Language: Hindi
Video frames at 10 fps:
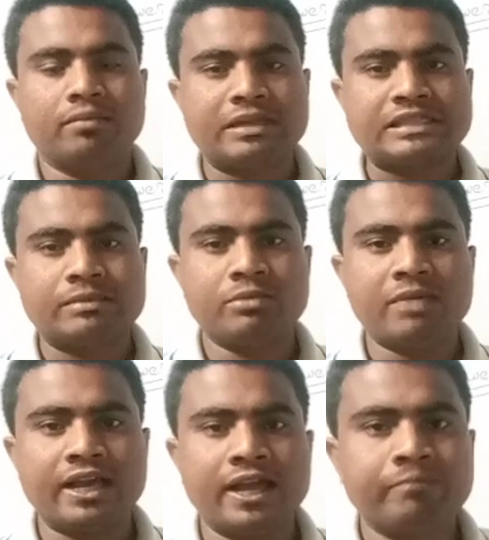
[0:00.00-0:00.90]
बात समझ में
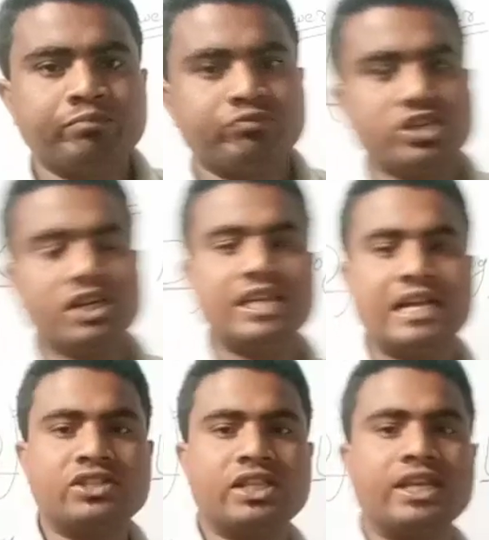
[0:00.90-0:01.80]
आ गया चलिए
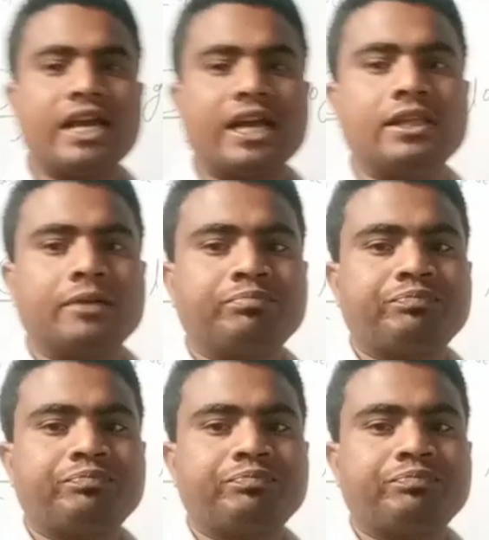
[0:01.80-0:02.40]
ध्यान से देखिएगा इधर